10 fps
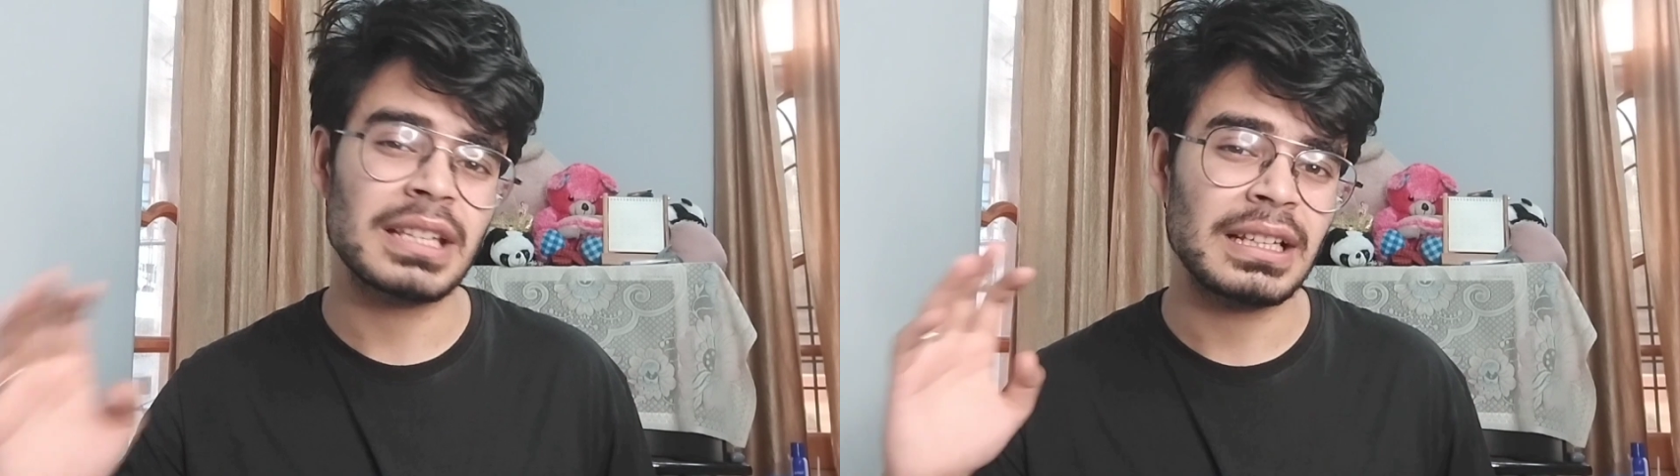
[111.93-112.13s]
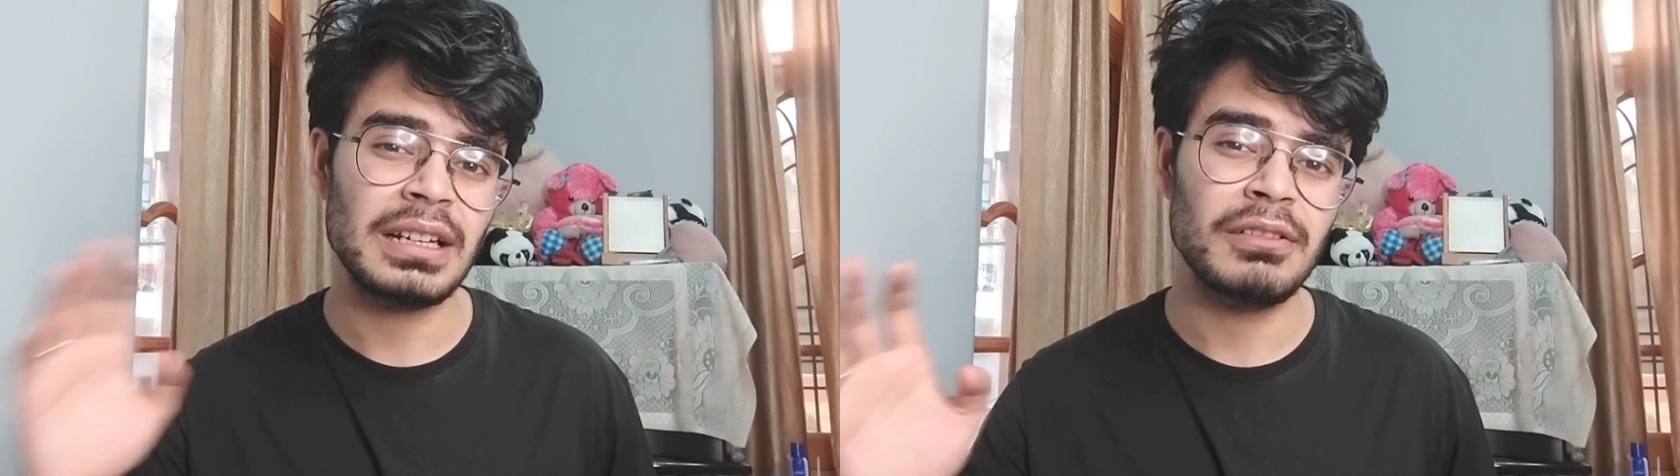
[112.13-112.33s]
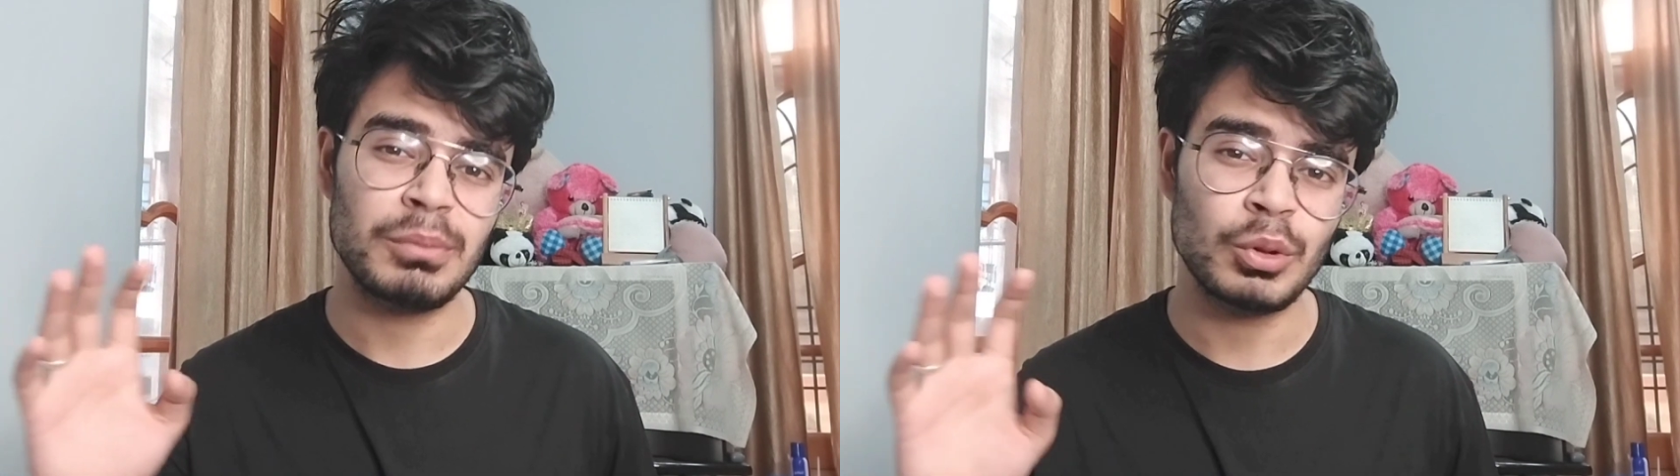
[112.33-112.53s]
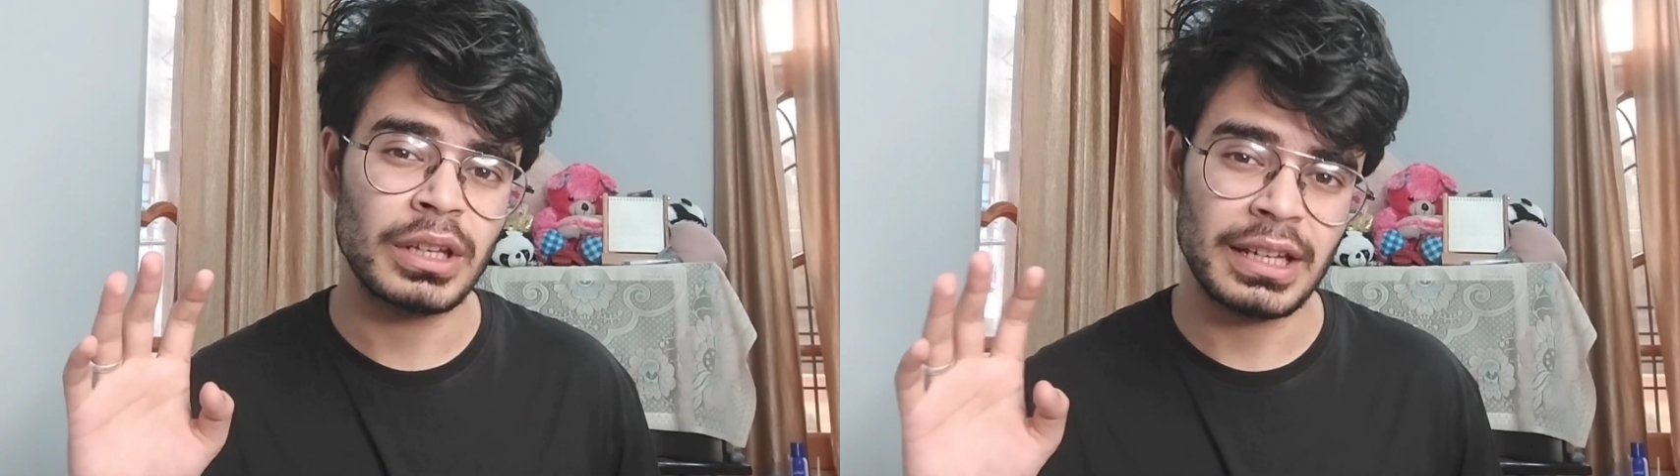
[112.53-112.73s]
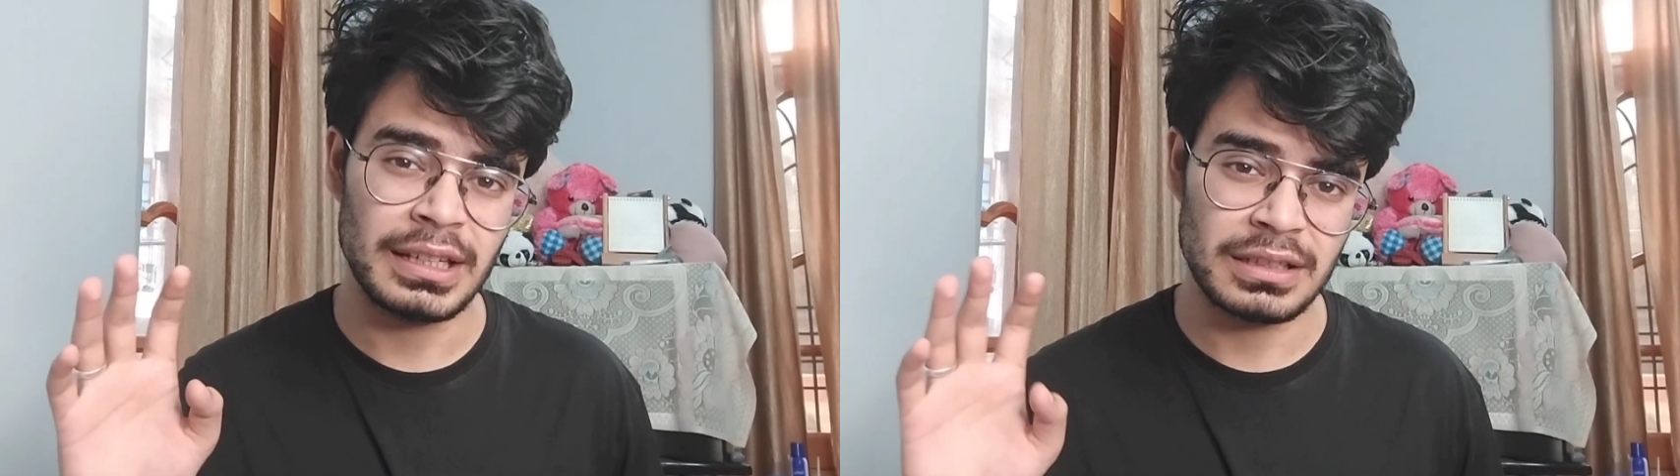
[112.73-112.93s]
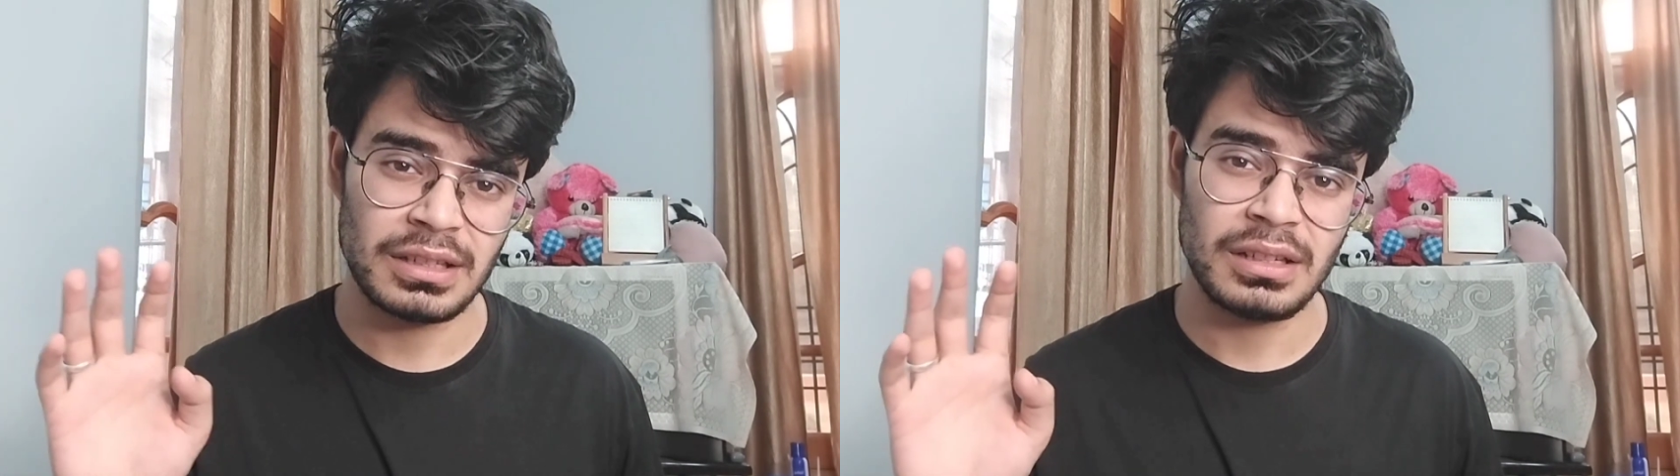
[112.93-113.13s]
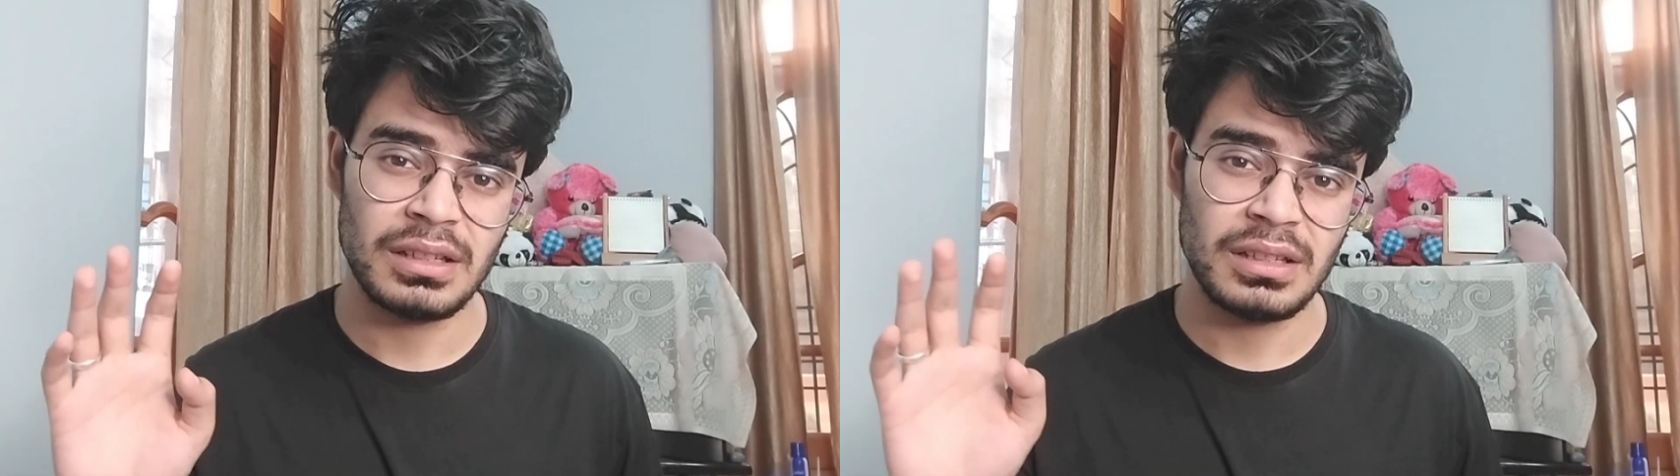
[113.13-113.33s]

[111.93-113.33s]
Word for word: मिस किया था लिवरपूल के अगेंस्ट